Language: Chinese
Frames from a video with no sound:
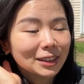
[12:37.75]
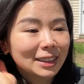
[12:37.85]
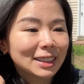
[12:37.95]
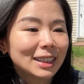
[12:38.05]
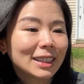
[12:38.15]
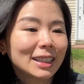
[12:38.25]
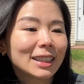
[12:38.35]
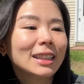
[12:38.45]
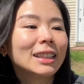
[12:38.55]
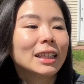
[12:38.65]
今
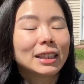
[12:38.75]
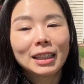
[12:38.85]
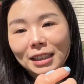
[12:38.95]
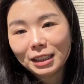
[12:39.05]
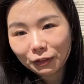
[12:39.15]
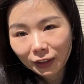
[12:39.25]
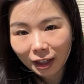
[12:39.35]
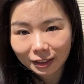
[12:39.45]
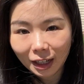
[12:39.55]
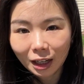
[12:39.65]
天。 天气非
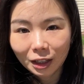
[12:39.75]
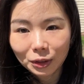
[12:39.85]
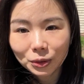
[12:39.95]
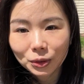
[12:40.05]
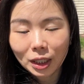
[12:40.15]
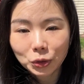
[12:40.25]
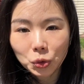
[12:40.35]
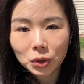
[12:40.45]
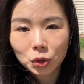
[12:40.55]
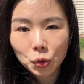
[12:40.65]
常的好，我就想
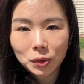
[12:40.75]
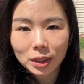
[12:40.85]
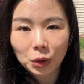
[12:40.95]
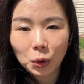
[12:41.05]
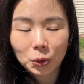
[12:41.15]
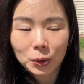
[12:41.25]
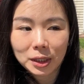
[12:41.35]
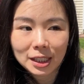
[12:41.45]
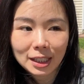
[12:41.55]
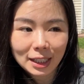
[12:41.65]
说坐在后
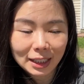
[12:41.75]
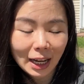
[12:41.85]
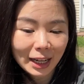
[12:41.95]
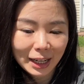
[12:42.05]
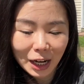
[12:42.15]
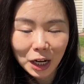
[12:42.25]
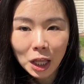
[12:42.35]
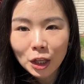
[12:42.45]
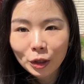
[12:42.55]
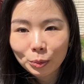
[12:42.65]
院晒晒太阳，
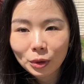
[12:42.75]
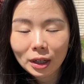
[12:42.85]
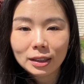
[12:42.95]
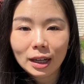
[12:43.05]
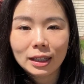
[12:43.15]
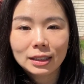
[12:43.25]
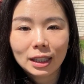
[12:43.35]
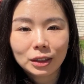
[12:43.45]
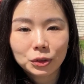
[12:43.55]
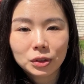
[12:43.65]
不然待在
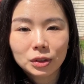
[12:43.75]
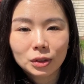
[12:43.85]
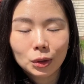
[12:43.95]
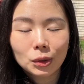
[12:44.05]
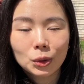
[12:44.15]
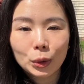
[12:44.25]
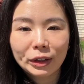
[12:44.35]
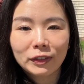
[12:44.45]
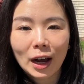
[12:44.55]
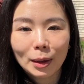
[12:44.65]
家就是都快
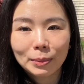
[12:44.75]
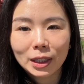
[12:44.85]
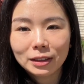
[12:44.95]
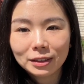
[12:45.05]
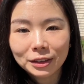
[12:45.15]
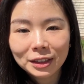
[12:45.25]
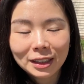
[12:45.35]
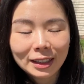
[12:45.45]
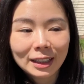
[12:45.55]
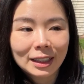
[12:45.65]
发霉了。
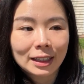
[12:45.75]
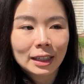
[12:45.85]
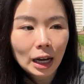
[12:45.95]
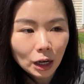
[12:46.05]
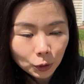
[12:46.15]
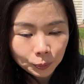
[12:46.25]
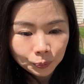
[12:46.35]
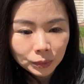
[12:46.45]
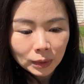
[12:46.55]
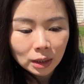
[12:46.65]
好，
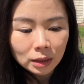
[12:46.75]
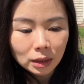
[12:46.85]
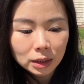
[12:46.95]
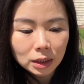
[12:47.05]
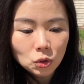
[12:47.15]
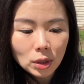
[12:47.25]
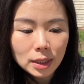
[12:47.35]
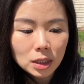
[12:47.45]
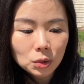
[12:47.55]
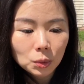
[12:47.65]
那今天算
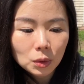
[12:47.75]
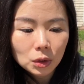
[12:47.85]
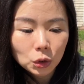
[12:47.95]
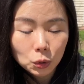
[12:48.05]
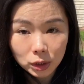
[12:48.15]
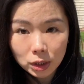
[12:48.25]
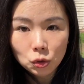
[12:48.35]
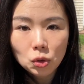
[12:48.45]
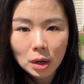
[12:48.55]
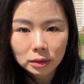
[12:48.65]
是我有症
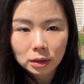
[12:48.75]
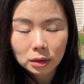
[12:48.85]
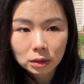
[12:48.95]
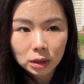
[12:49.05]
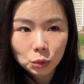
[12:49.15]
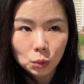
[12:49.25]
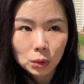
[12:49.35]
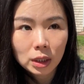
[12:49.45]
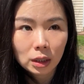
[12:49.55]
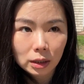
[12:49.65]
状的第5
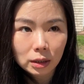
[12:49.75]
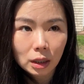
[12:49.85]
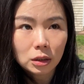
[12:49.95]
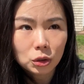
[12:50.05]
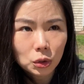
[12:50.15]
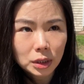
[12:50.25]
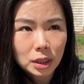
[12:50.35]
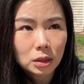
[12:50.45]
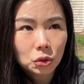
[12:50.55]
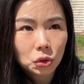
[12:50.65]
天，然后我算
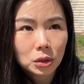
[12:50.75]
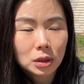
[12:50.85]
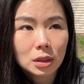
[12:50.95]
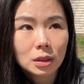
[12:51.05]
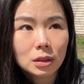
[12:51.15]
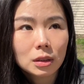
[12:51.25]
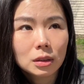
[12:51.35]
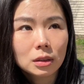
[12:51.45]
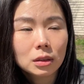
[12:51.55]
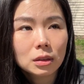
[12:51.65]
是确诊
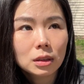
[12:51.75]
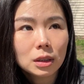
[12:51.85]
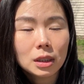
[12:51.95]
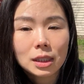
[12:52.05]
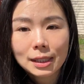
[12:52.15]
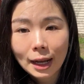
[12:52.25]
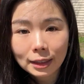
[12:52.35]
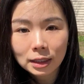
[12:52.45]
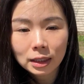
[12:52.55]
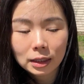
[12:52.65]
的第
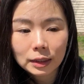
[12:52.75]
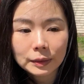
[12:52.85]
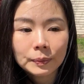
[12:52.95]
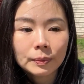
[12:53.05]
3天